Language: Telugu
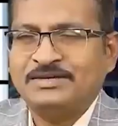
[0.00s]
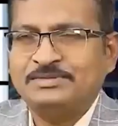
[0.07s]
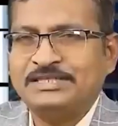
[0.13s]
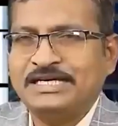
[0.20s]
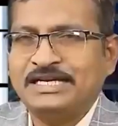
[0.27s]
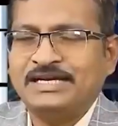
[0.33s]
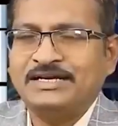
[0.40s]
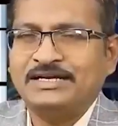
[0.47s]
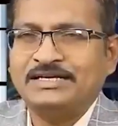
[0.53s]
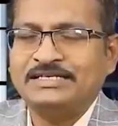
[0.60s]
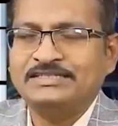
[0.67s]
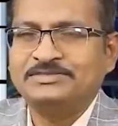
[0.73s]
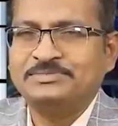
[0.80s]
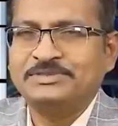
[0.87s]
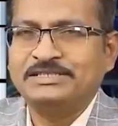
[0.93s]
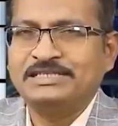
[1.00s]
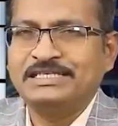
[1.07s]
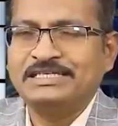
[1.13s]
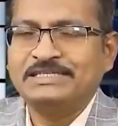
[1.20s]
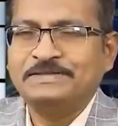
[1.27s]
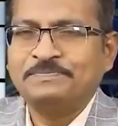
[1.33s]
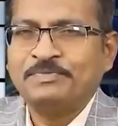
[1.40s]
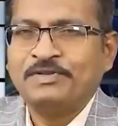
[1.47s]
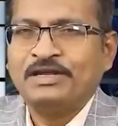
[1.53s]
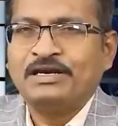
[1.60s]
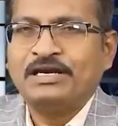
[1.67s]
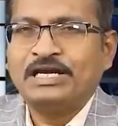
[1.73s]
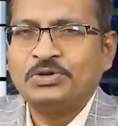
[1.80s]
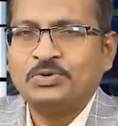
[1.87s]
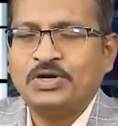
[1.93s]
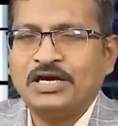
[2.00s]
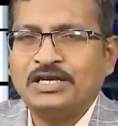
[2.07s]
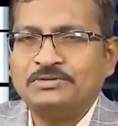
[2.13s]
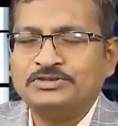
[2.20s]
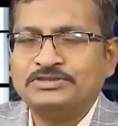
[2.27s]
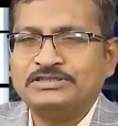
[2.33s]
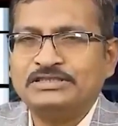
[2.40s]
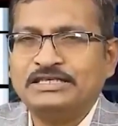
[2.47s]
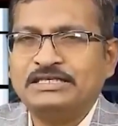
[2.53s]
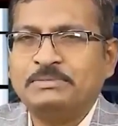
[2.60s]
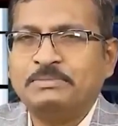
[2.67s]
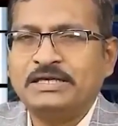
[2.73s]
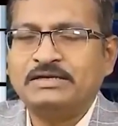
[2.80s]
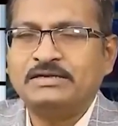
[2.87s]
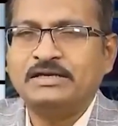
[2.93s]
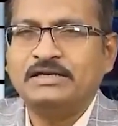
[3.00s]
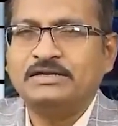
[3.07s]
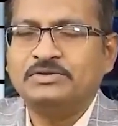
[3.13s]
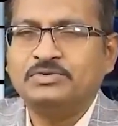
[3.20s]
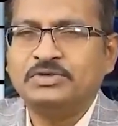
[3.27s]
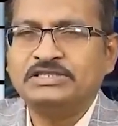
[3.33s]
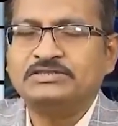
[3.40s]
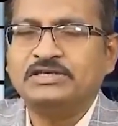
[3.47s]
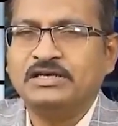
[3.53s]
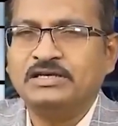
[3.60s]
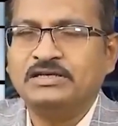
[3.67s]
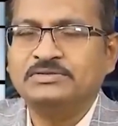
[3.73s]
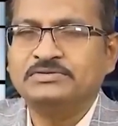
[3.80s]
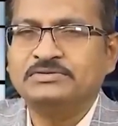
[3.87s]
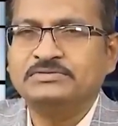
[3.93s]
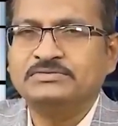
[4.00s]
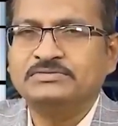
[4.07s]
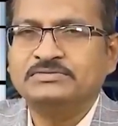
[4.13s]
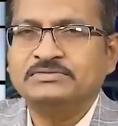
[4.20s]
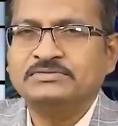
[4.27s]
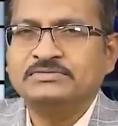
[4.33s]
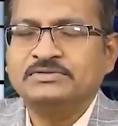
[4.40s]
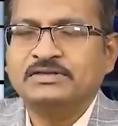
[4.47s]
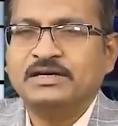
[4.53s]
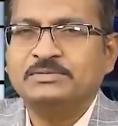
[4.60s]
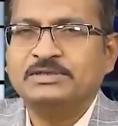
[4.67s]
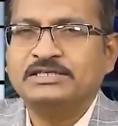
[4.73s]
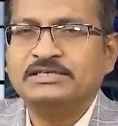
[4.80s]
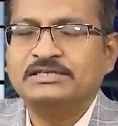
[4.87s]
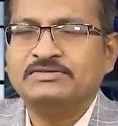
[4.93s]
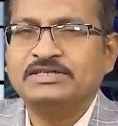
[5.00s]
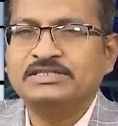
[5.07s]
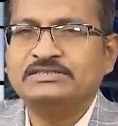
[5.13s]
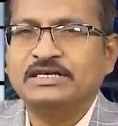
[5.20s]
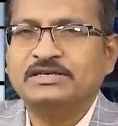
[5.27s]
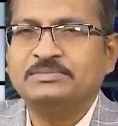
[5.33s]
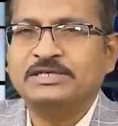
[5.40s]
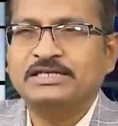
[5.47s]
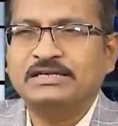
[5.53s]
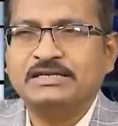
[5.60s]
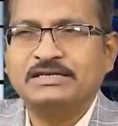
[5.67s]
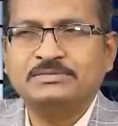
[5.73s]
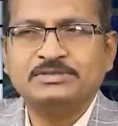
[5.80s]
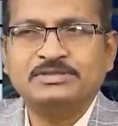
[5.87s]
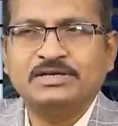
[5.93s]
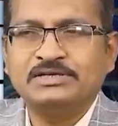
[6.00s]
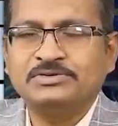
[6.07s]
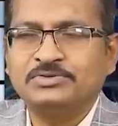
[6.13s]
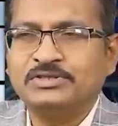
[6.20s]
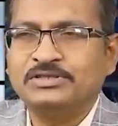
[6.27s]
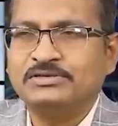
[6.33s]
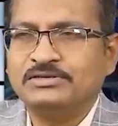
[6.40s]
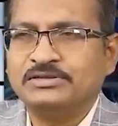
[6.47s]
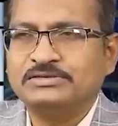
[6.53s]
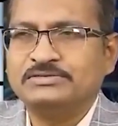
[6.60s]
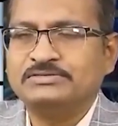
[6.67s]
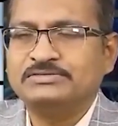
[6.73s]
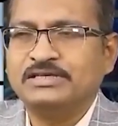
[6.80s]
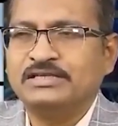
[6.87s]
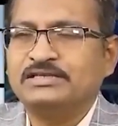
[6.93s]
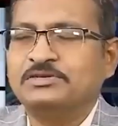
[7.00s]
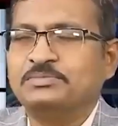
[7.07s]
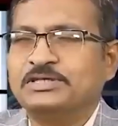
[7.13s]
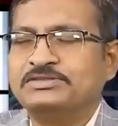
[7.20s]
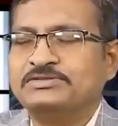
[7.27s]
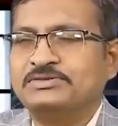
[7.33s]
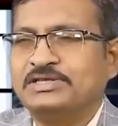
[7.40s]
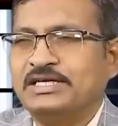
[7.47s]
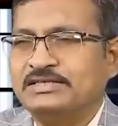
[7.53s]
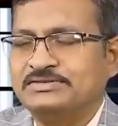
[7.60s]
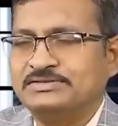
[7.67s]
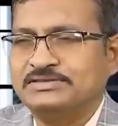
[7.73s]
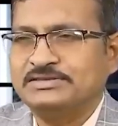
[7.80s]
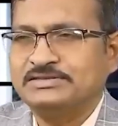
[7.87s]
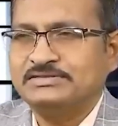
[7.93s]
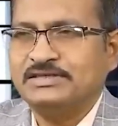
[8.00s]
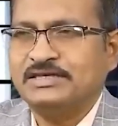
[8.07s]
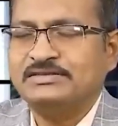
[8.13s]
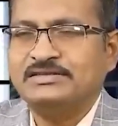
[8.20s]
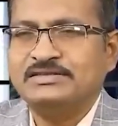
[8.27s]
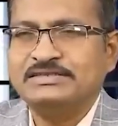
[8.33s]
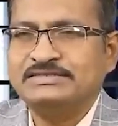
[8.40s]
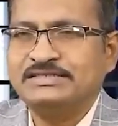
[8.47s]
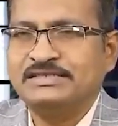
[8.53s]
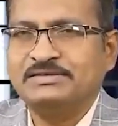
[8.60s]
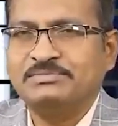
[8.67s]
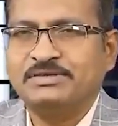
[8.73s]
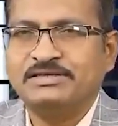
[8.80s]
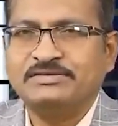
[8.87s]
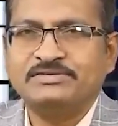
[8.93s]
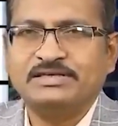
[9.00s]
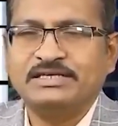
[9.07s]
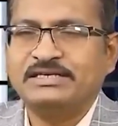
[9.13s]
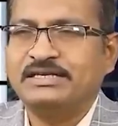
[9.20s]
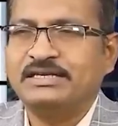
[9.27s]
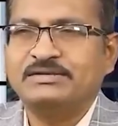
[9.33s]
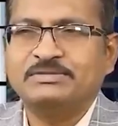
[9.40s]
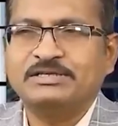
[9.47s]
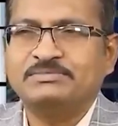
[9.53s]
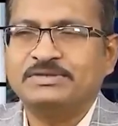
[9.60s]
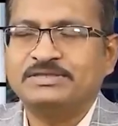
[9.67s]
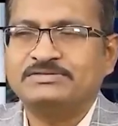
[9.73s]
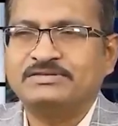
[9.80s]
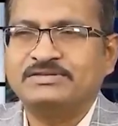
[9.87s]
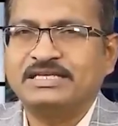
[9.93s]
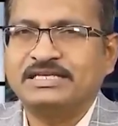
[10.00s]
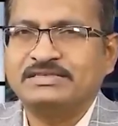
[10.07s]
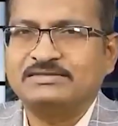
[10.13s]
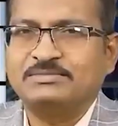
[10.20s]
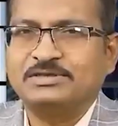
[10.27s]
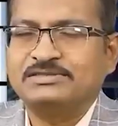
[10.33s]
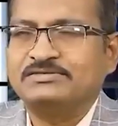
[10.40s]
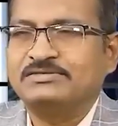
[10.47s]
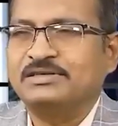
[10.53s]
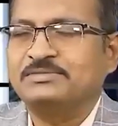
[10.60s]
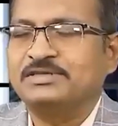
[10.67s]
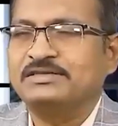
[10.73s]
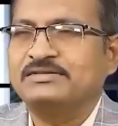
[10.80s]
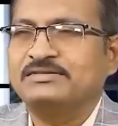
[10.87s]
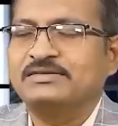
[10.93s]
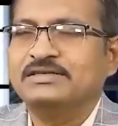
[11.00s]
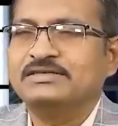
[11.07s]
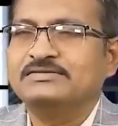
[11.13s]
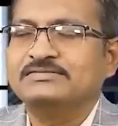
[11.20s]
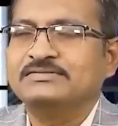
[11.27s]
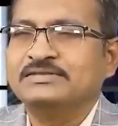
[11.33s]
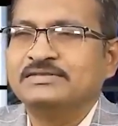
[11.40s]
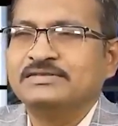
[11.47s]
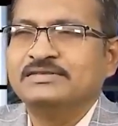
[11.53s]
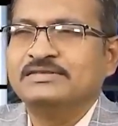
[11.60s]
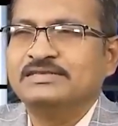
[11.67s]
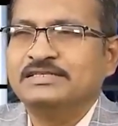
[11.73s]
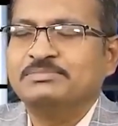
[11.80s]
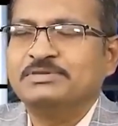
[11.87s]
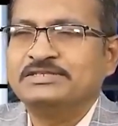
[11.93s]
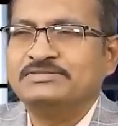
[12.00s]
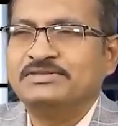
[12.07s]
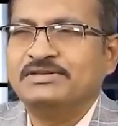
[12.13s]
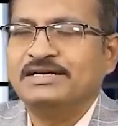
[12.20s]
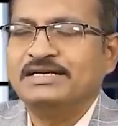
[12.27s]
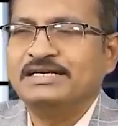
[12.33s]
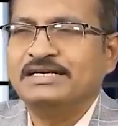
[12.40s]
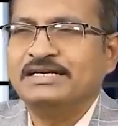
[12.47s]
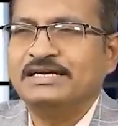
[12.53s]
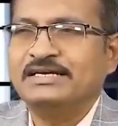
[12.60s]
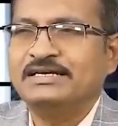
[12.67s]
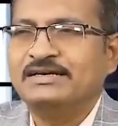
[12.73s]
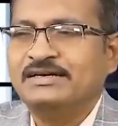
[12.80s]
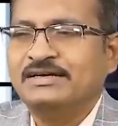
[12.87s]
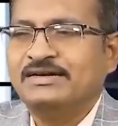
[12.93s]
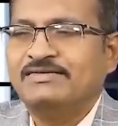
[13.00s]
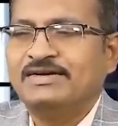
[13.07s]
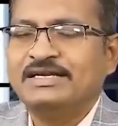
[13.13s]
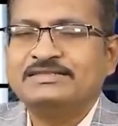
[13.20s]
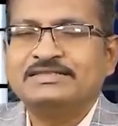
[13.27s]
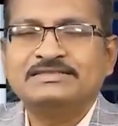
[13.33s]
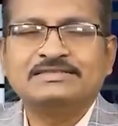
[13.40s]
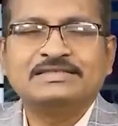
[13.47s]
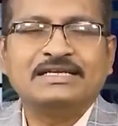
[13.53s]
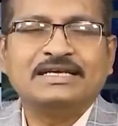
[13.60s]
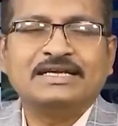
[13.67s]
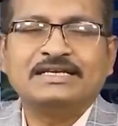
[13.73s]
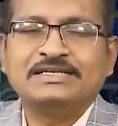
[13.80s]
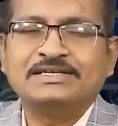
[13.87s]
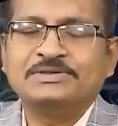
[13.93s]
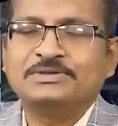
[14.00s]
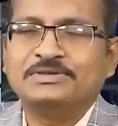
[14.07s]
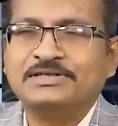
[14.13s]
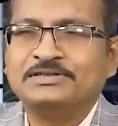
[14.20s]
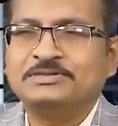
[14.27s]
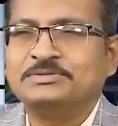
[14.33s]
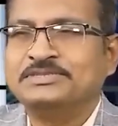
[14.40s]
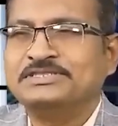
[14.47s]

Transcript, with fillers: కాబట్టి అలాగా గడిచిపోయింది కరువు కాలం వచ్చిందంటే పంటలు లేవు వర్షాలు లేవు కాబట్టి వర్షాలు పంటలు లేకపోతే వాళ్ళకి కూలీ దొరకదు అందరూ పస్తులు ఉండాల్సి వచ్చేది అందరూ డిసైడ్ అయిపోయారు ఒక రెండు నెలలు మనం పస్తులు ఉండాలి అసలు బతుకుతామో లేదో తెలియదు ఈ పస్తుల్లో అని అంటే వాళ్ళకి తీసుకెళ్ళి ఆ రెండు కుండలు